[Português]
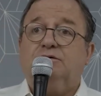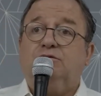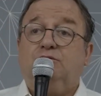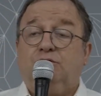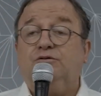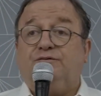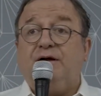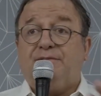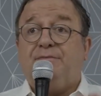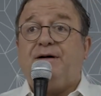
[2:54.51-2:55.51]
o mundo
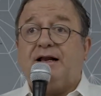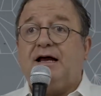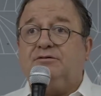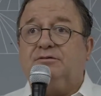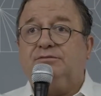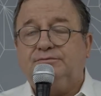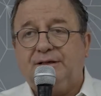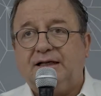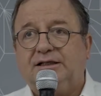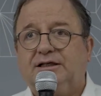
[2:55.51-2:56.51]
foi preparado
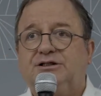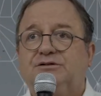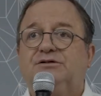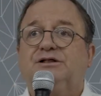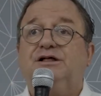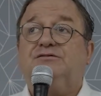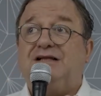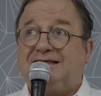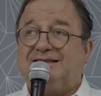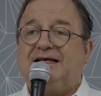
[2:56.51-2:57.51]
para que Jesus Cristo
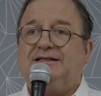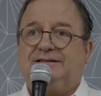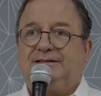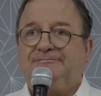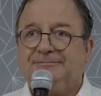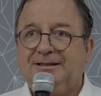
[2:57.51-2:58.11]
nascesse